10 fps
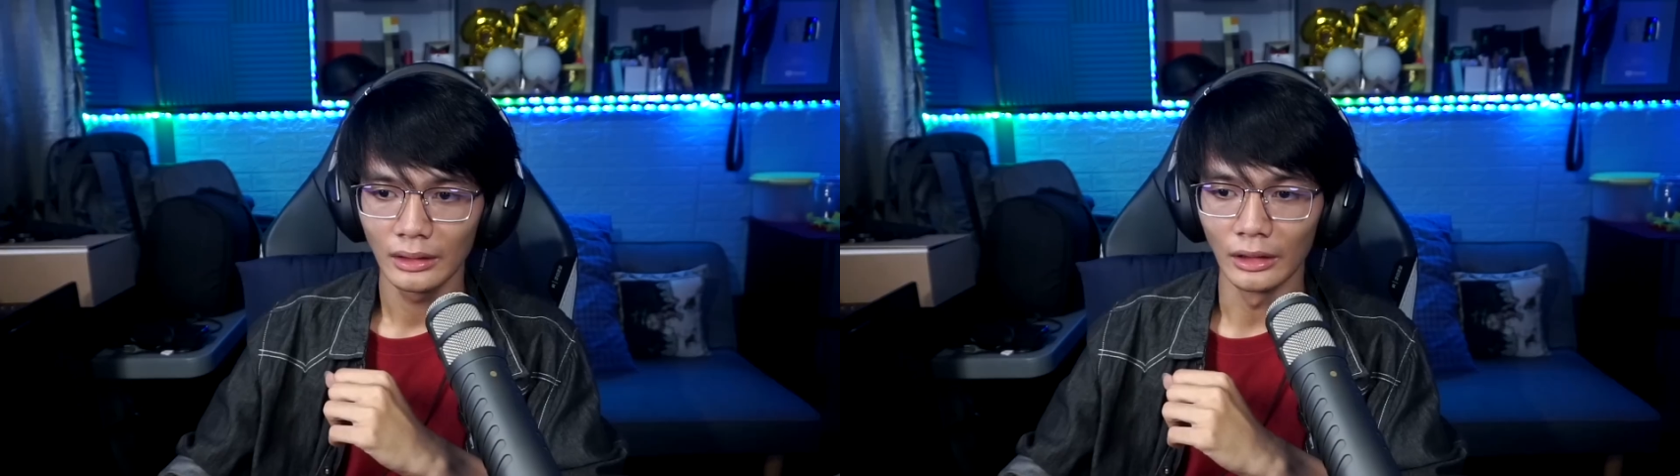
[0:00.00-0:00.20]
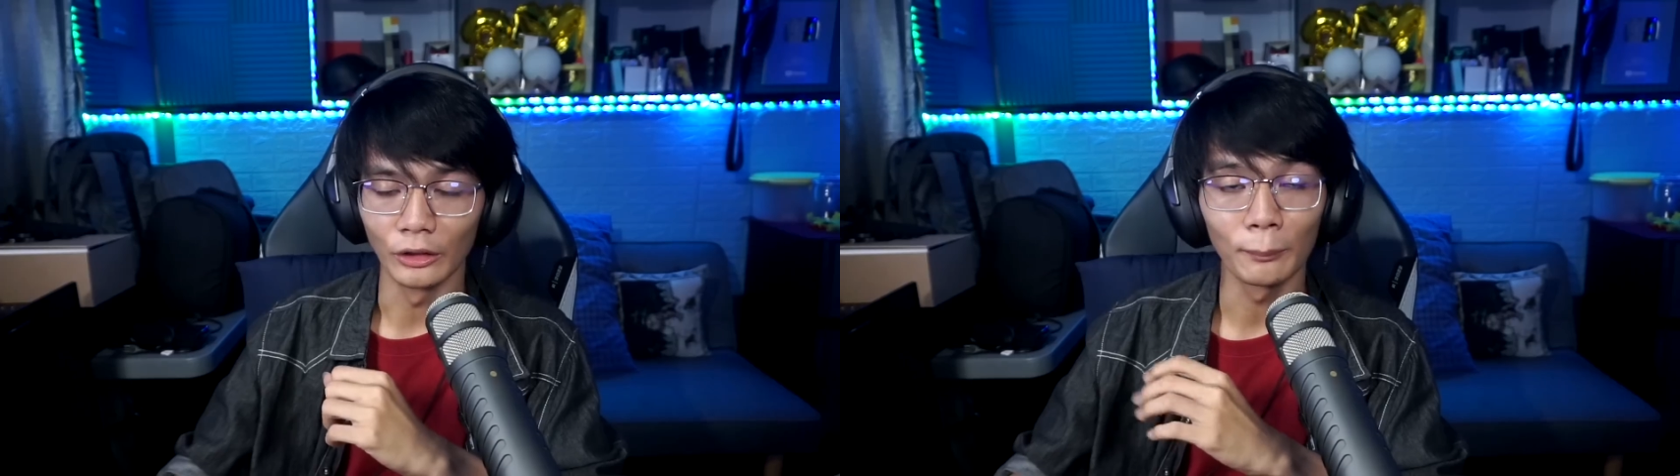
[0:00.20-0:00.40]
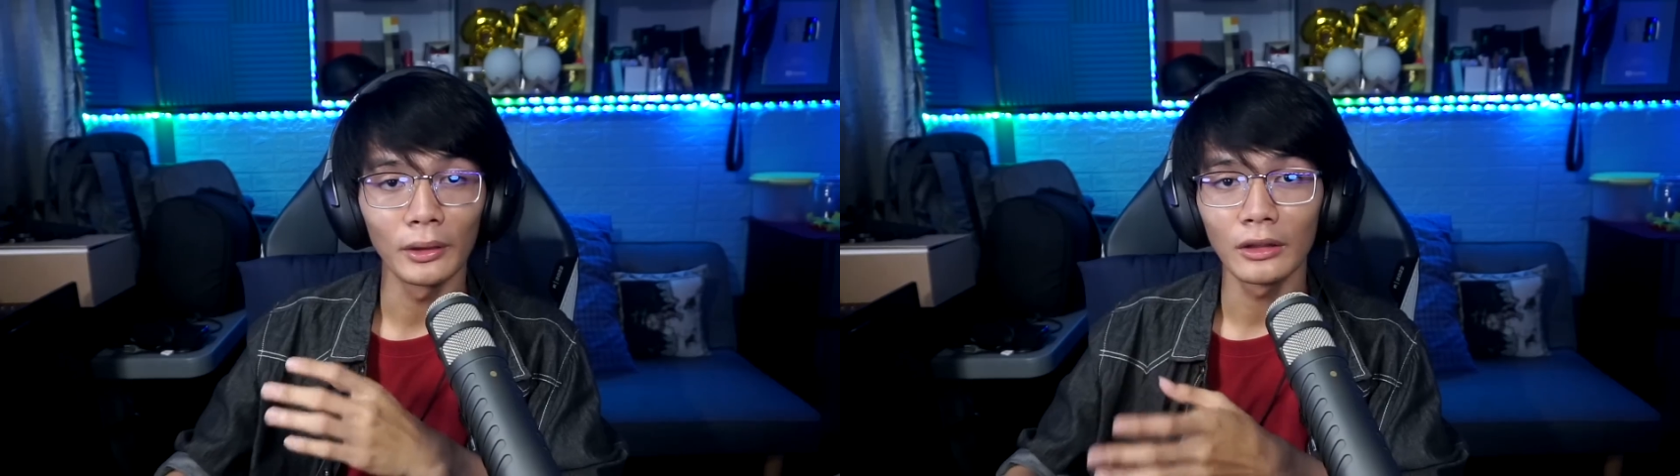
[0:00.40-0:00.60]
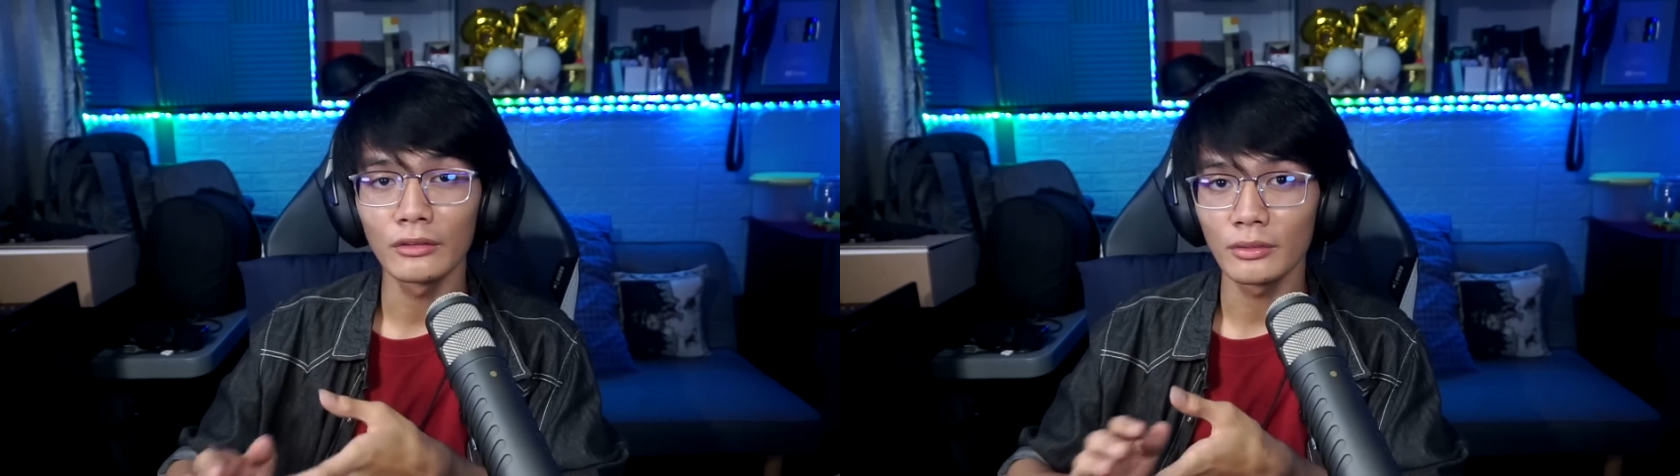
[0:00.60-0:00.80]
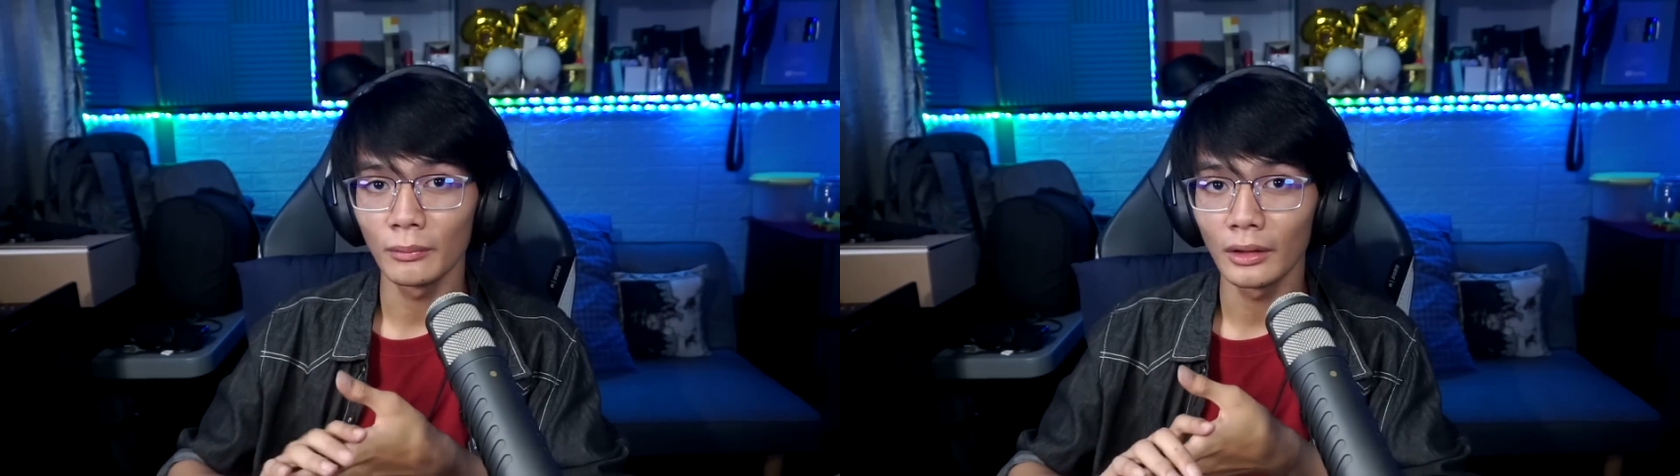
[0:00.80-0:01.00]
Ito pa lang
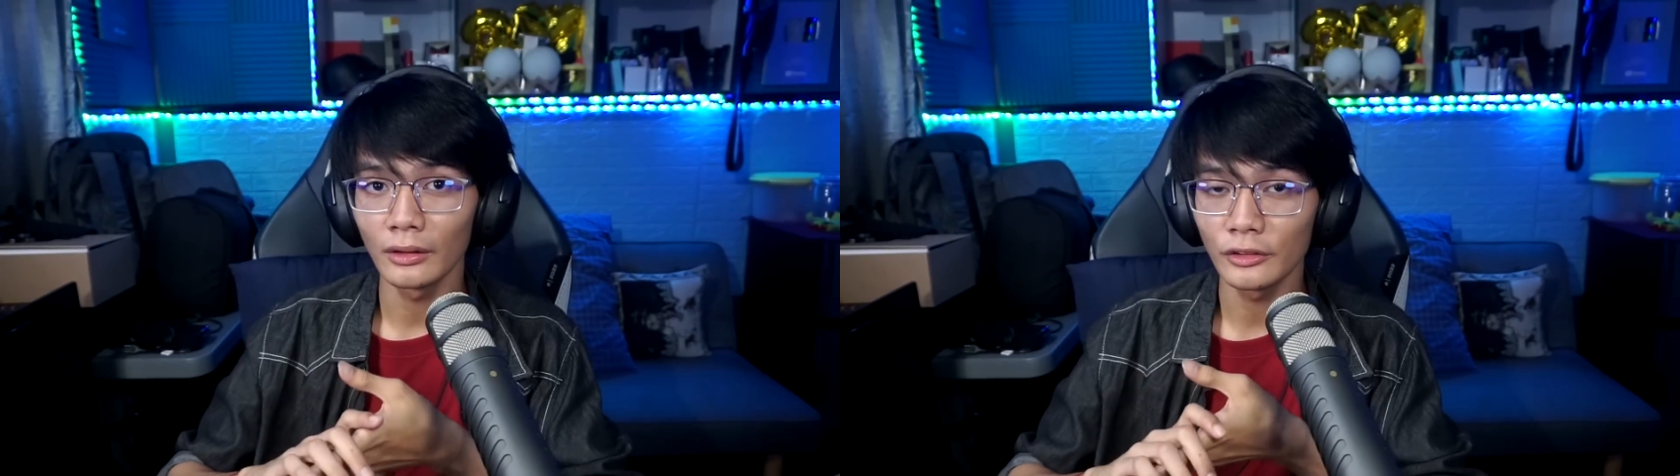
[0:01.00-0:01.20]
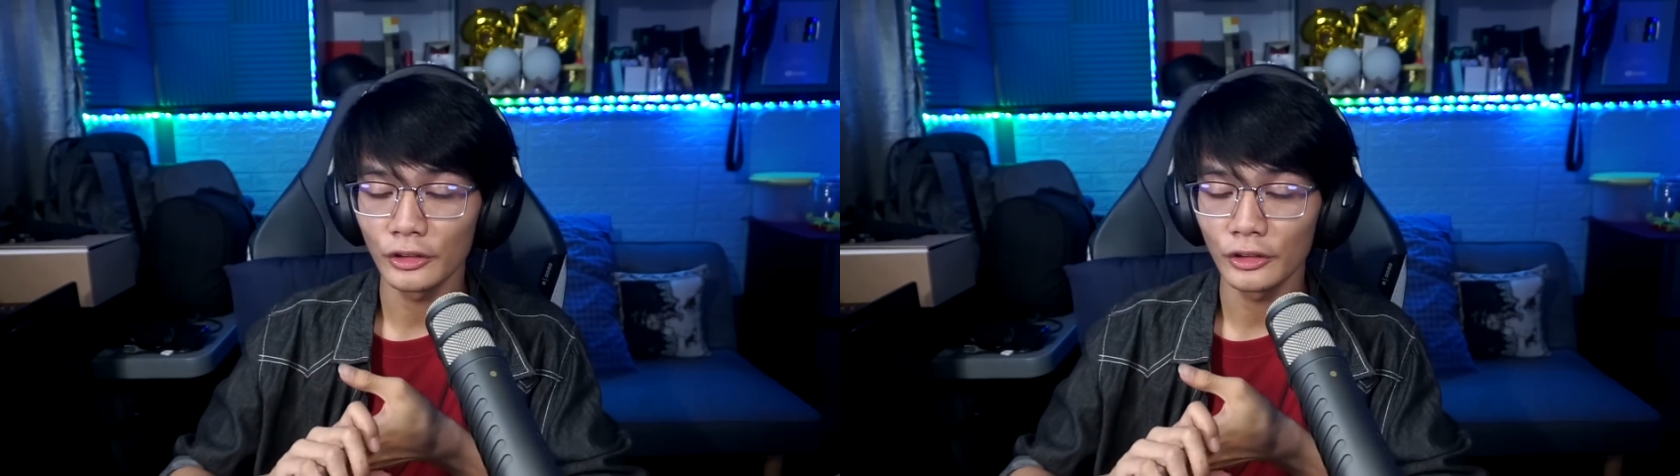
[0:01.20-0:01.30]
yung simula ng